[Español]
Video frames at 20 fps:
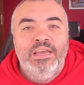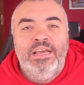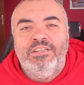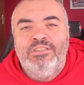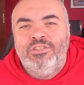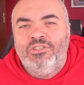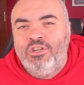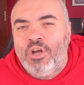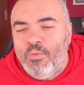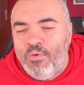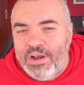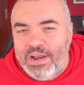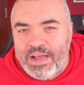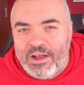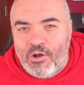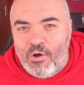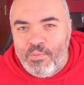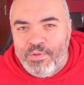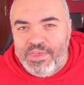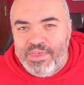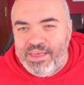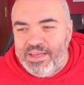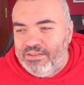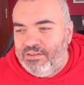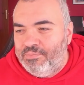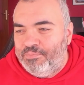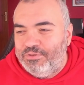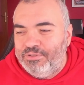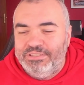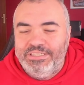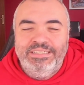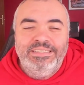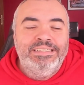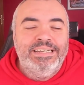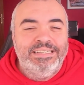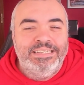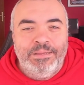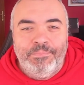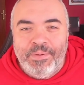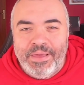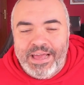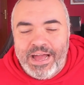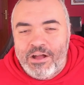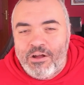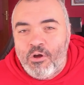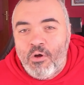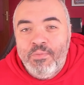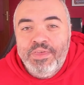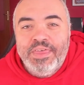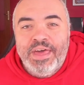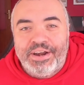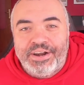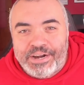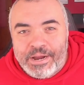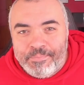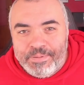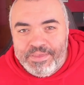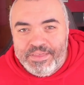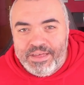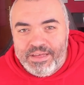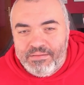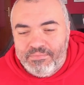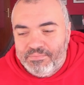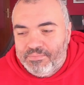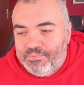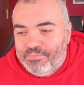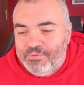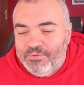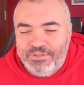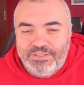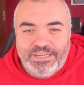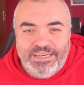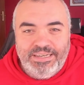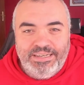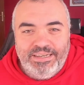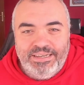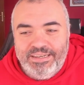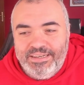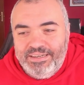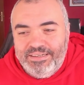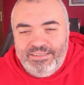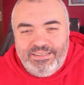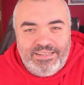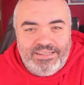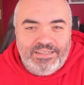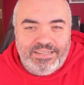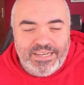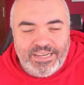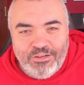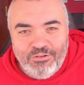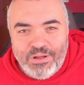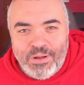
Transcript: Esto es como la comida, ¿no? Pues tienes la típica comida rápida pues que tienes aquí una